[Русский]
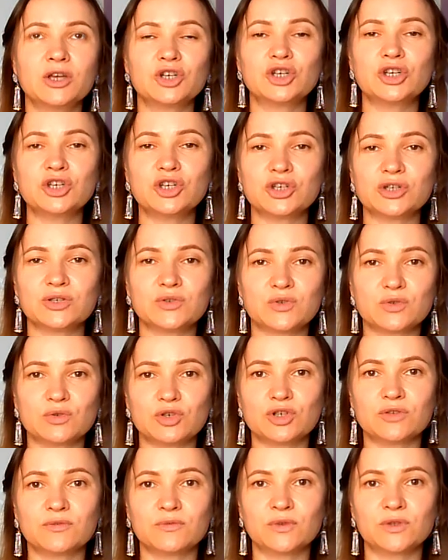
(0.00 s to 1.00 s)
Женщина –
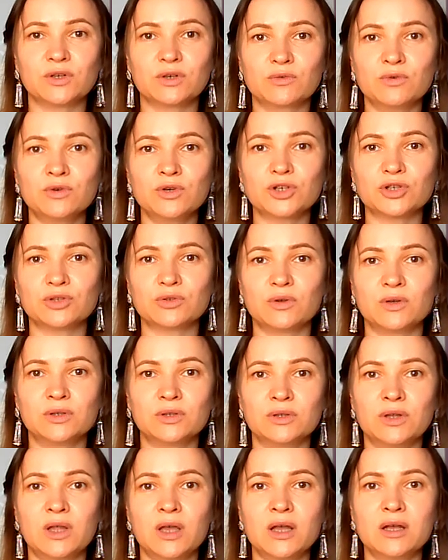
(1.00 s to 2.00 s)
существо такое, что
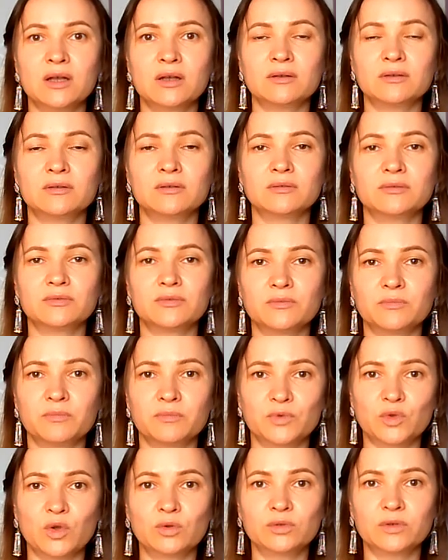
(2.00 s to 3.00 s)
она
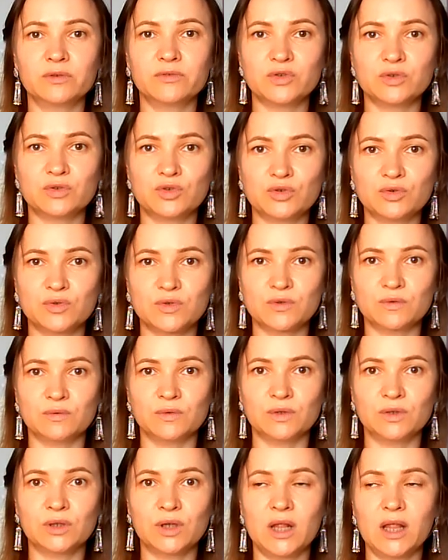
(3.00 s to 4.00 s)
тонко все
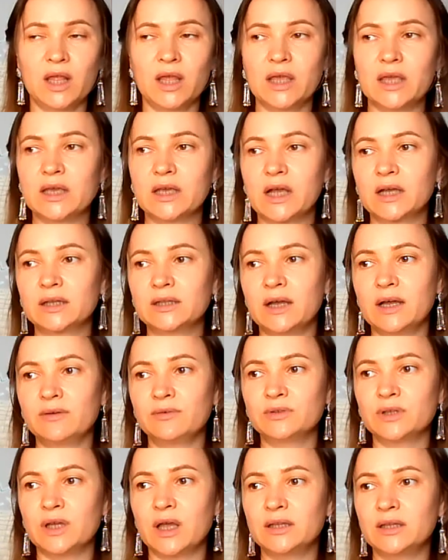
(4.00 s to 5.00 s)
чувствует. И когда
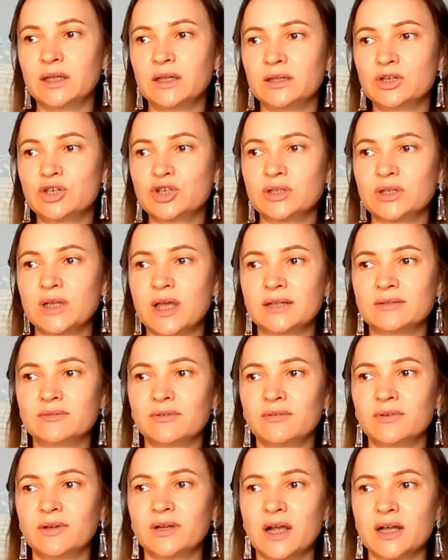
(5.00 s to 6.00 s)
вот она начинает
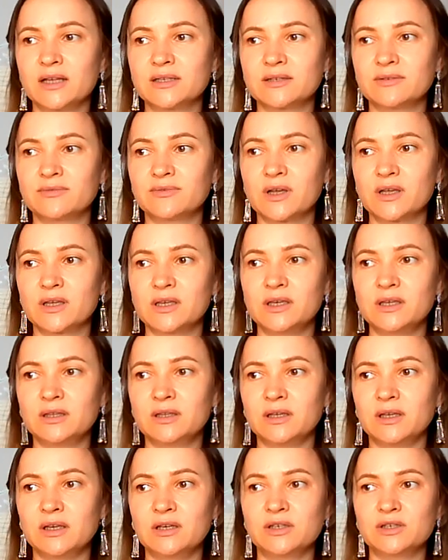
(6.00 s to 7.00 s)
вовлекаться в
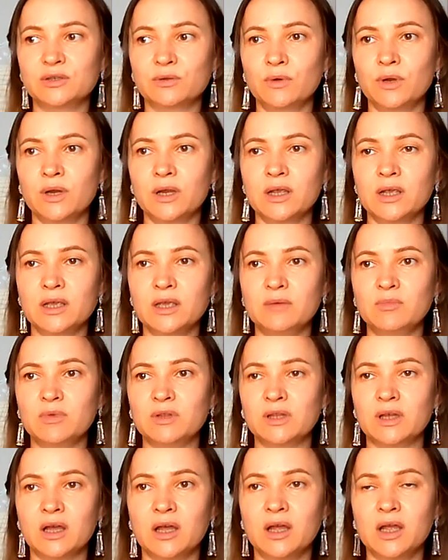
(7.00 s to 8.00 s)
какие-то истории,
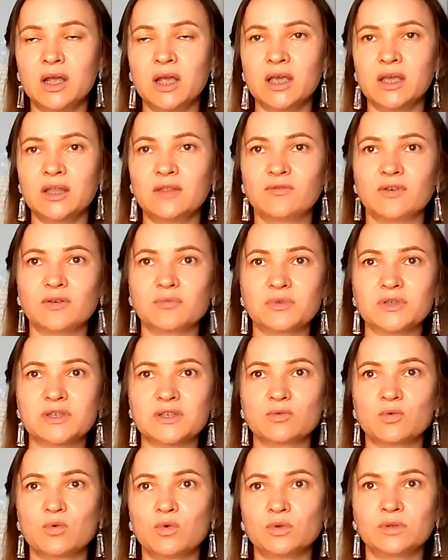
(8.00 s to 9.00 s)
именно
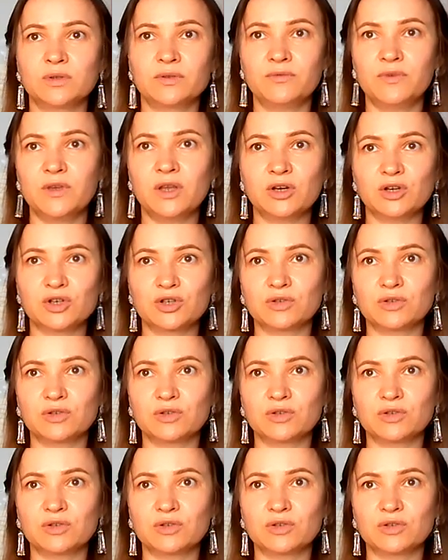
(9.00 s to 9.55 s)
информационно веря,